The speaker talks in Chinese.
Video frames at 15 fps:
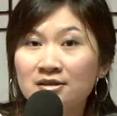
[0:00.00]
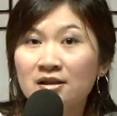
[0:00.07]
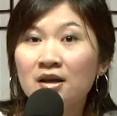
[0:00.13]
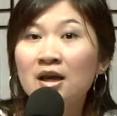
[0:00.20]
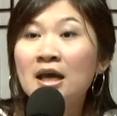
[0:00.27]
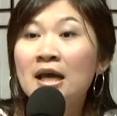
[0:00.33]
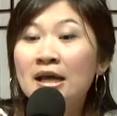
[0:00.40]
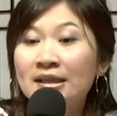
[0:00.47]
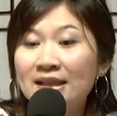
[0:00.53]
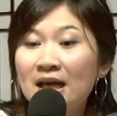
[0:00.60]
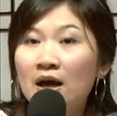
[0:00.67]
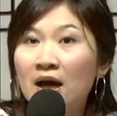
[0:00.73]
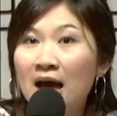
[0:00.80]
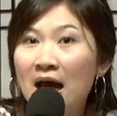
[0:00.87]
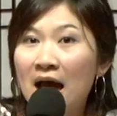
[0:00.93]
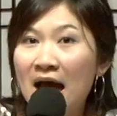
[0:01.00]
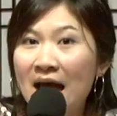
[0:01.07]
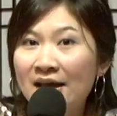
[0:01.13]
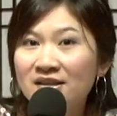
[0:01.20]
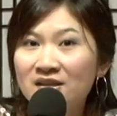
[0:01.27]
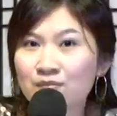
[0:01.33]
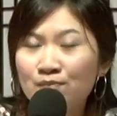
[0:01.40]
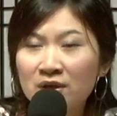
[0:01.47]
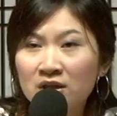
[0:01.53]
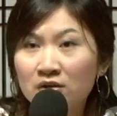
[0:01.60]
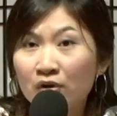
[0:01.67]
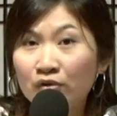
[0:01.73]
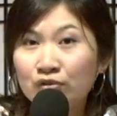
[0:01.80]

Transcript: 的。那癌症病